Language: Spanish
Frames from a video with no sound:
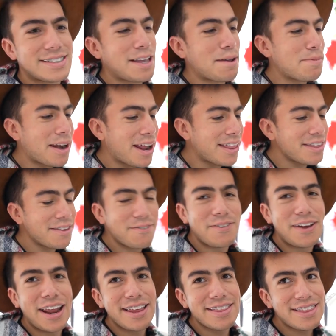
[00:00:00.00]
¿Sabrá
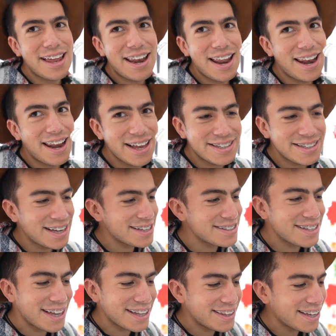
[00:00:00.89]
diferente la leche
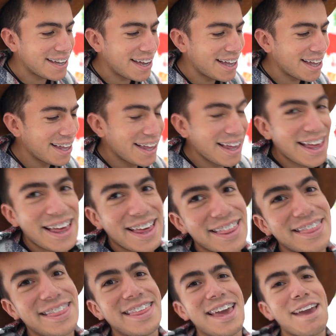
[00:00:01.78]
asiática?
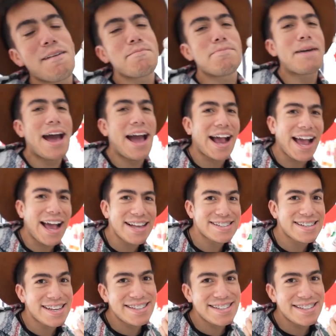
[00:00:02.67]
de vacas